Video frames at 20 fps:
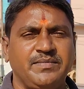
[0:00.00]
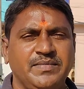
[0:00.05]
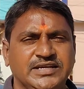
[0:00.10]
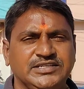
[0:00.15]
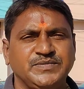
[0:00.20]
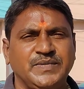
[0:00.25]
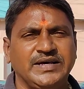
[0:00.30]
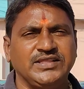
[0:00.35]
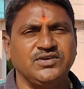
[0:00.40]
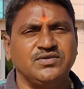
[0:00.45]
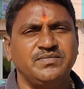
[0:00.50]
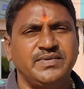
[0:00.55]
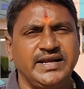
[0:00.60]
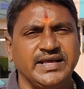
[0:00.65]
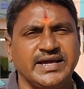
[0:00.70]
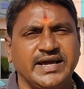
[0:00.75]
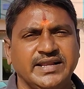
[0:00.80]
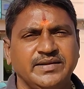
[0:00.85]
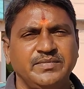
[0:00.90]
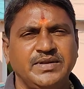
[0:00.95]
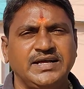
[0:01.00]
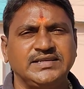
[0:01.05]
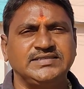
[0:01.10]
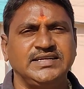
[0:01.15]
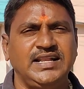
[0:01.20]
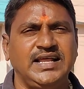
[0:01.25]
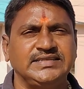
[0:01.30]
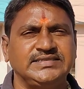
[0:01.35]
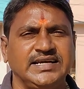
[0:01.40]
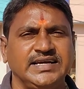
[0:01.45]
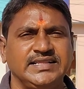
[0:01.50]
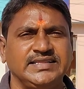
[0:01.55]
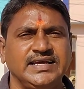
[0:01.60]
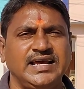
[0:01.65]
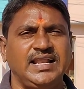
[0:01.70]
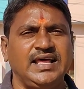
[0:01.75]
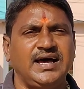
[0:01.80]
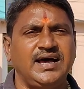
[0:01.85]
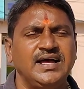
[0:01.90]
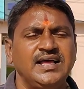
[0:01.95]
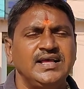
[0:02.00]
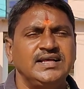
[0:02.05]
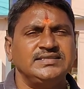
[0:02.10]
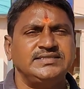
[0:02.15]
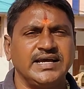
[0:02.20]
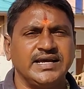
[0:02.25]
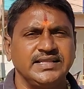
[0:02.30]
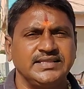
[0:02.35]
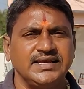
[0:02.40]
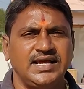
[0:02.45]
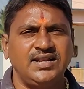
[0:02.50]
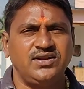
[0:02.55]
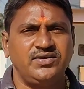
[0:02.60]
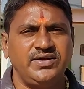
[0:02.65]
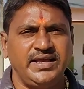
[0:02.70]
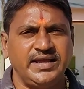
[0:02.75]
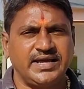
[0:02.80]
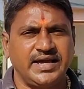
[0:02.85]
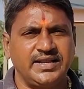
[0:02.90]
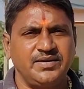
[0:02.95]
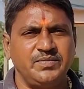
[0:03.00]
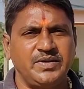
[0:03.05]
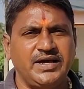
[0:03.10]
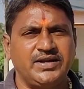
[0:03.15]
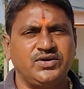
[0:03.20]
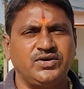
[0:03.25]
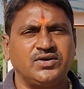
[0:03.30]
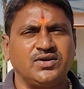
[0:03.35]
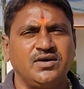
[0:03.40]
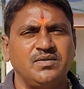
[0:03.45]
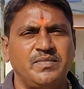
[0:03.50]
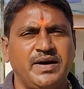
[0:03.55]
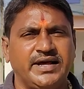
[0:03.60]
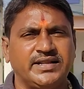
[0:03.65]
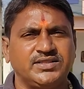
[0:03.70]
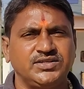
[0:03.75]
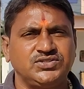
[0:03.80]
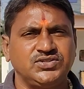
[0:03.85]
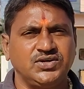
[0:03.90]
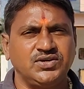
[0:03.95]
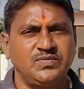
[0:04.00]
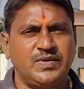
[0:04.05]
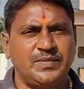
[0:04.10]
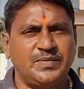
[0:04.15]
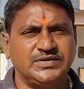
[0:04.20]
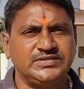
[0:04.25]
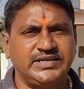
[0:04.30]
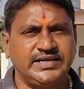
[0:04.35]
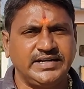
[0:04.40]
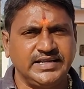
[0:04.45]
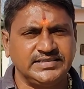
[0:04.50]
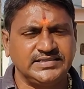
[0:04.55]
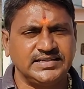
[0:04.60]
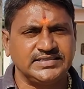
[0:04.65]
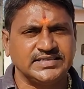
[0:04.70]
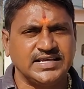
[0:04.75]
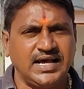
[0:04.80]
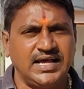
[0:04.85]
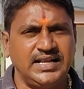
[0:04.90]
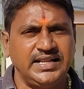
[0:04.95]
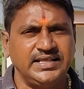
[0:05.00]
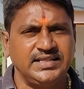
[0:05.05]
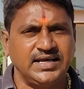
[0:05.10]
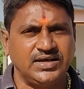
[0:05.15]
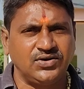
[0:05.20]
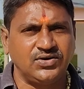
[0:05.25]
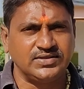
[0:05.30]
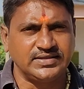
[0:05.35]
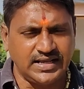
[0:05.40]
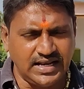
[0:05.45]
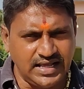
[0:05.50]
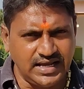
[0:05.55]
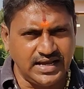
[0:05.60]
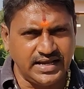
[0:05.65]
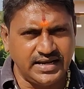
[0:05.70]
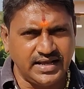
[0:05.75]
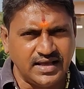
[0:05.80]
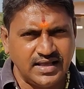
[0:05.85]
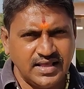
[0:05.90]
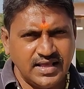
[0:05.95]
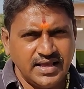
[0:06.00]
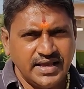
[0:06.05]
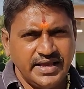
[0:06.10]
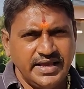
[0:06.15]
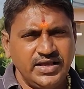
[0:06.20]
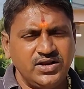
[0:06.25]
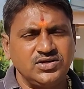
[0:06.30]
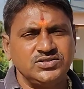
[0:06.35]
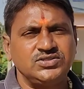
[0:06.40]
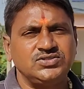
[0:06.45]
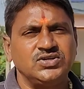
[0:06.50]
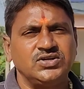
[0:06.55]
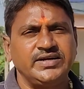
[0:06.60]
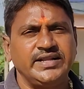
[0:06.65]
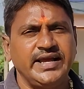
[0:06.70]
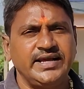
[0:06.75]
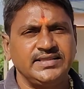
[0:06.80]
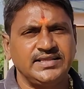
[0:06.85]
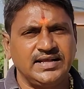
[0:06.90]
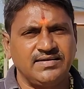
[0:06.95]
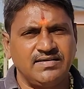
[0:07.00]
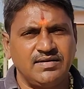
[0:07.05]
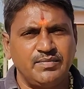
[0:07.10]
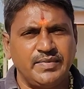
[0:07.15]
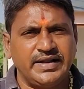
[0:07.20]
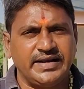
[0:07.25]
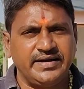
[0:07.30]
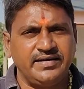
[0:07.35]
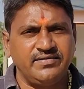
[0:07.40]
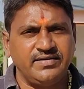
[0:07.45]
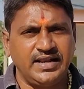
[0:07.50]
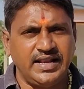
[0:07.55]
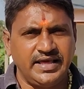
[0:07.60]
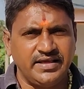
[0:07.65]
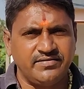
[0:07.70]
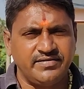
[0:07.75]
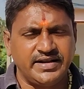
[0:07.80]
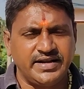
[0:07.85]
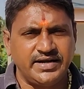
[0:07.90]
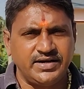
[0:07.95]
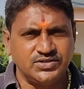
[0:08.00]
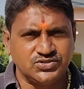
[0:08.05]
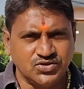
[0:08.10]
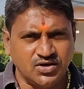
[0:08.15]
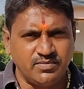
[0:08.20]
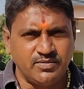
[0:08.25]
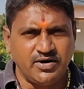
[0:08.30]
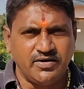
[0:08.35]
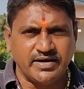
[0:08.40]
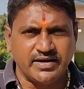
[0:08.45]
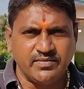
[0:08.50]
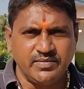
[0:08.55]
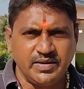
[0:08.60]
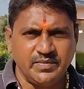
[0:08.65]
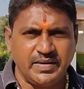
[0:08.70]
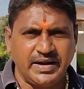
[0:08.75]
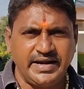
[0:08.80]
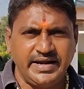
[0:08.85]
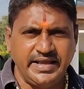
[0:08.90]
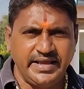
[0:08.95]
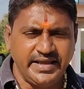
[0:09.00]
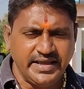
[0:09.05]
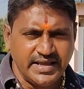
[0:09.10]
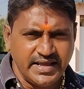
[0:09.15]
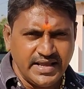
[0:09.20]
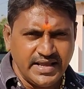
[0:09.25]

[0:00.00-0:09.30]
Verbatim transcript: రమేష్ మాది ఉమ్మడి కరీంనగర్ జిల్లా జగిత్యాల జగిత్యాల నుండి కరీంనగర్ రూట్లో మారుతి షోరూమ్ అపోజిట్ టీచర్స్ కాలనీ దరూర్ తెలంగాణ ఈరోజు ట్వంటీ ఎయిత్ నవంబర్ రెండు వేల ఇరవై రెండు సోమవారం ఈ బండి